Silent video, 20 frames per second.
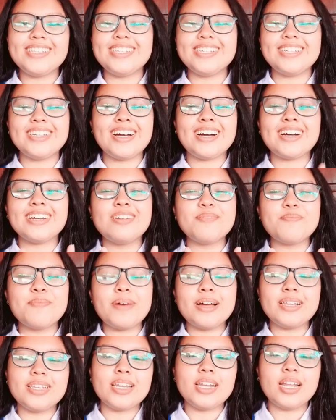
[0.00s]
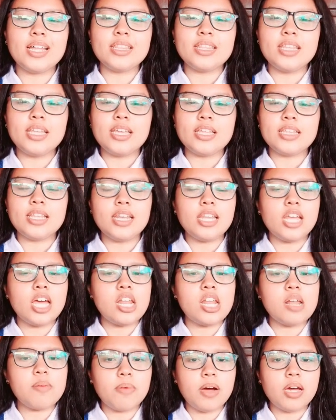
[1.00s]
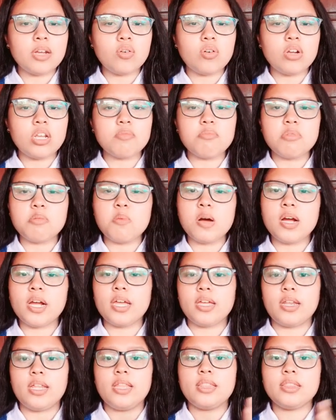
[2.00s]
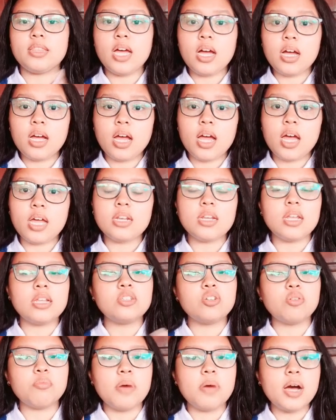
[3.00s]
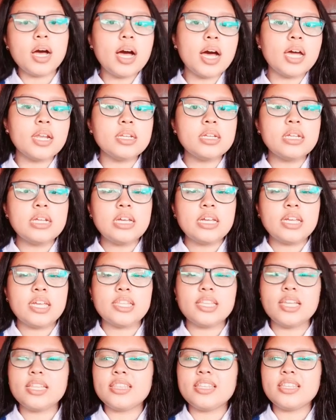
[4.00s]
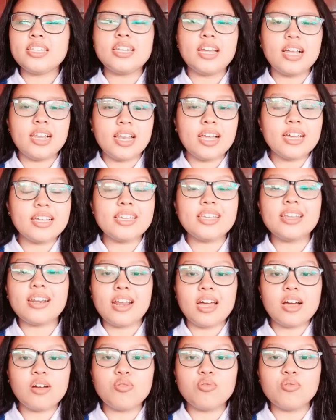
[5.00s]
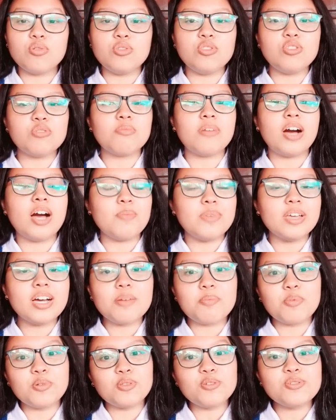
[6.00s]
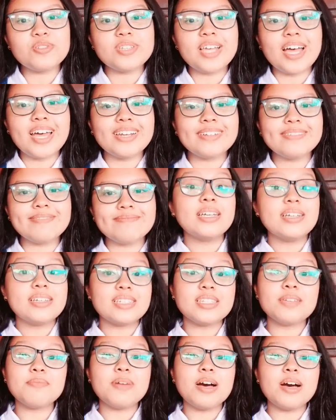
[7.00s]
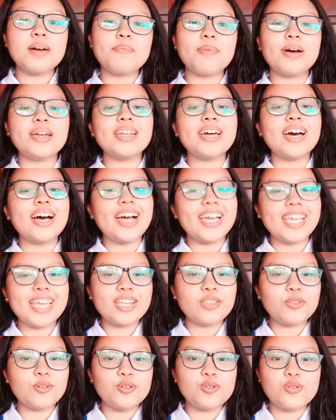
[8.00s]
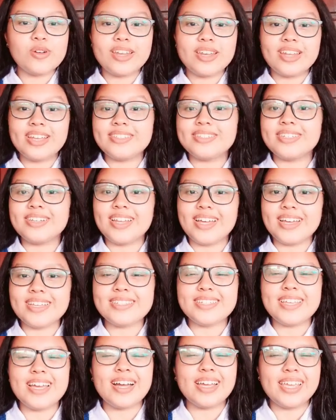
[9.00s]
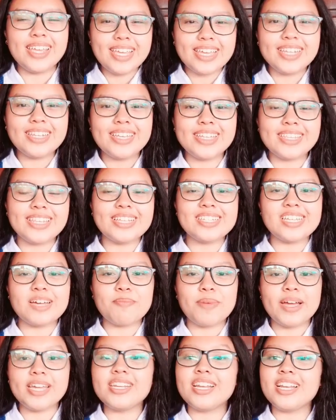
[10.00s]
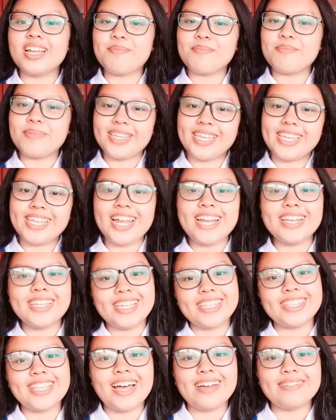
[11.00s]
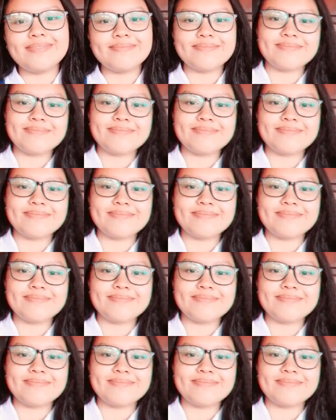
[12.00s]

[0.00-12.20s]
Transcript: jika kedepannya nanti kita dihadapkan oleh berbagai rintangan dan cobaan, kita tidak lagi ragu untuk mengambil keputusan. Sebab ada akhir tujuan yang jelas yang ingin kita capai dalam pikiran kita.